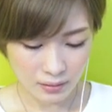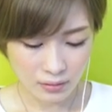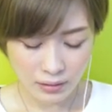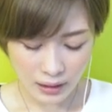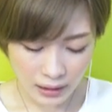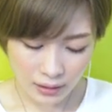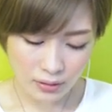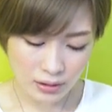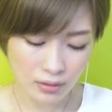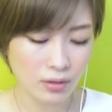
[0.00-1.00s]
この
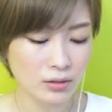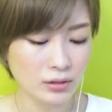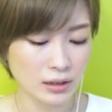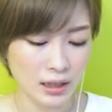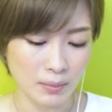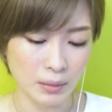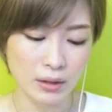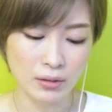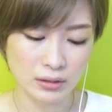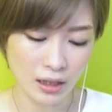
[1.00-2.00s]
レリクスごとにね、
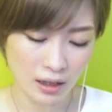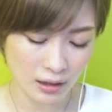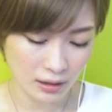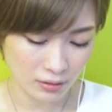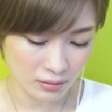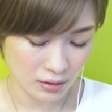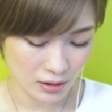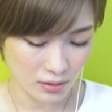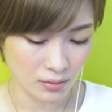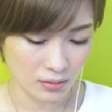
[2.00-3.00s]
巫女さんがいるんで
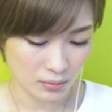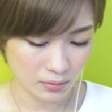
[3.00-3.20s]
すよ。